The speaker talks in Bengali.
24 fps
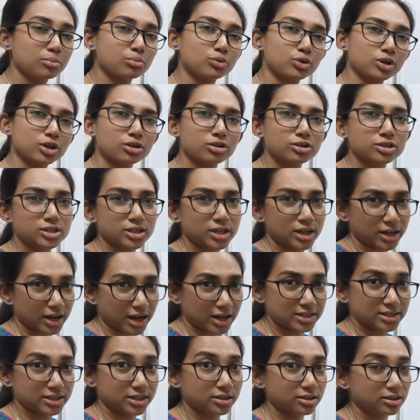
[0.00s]
মনে হচ্ছে
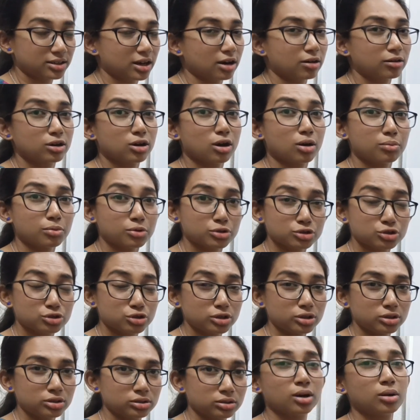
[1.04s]
কাজের তাহলে
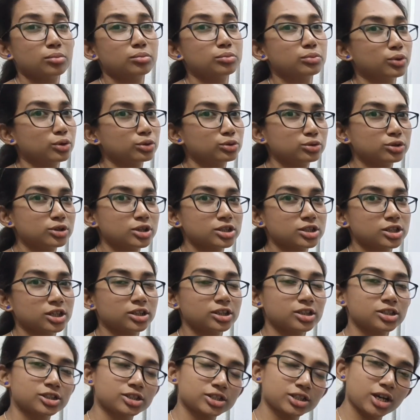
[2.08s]
অবশ্যই বন্ধুদের
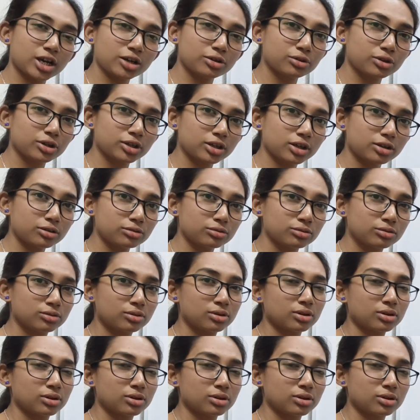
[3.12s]
সাথে শেয়ার করে দাও